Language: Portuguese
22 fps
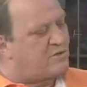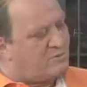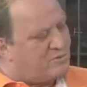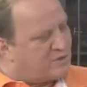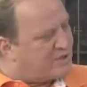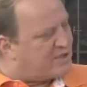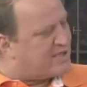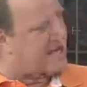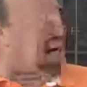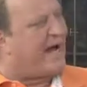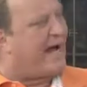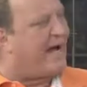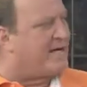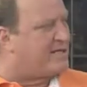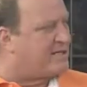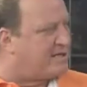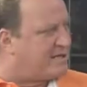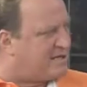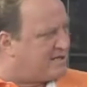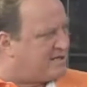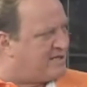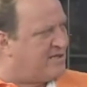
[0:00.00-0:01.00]
com os
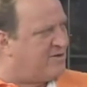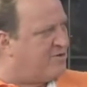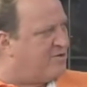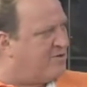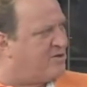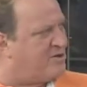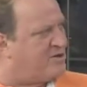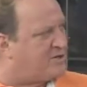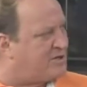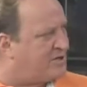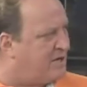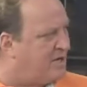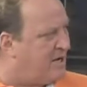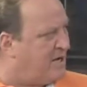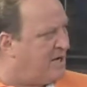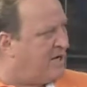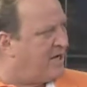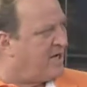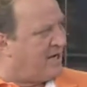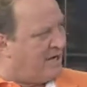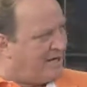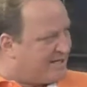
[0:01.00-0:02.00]
trajes de hoje,
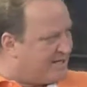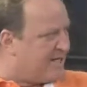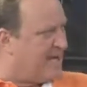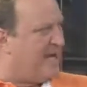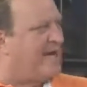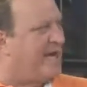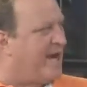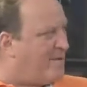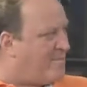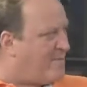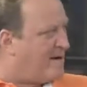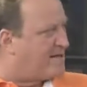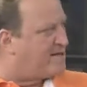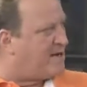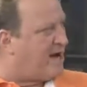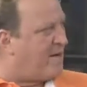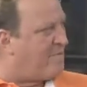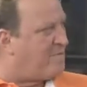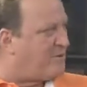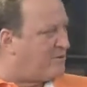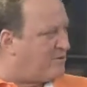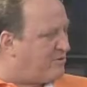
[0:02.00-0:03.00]
ele seria mais
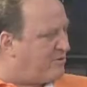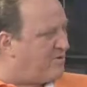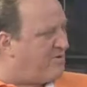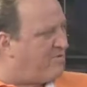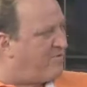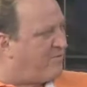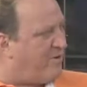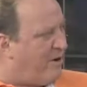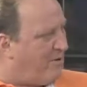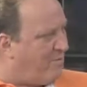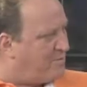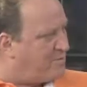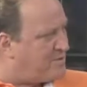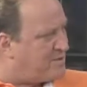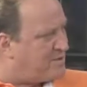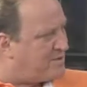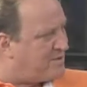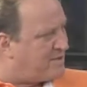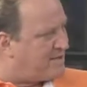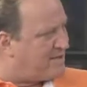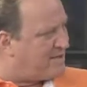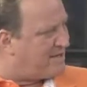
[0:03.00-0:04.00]
rápido que o
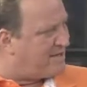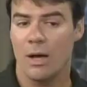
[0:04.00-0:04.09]
Phelps?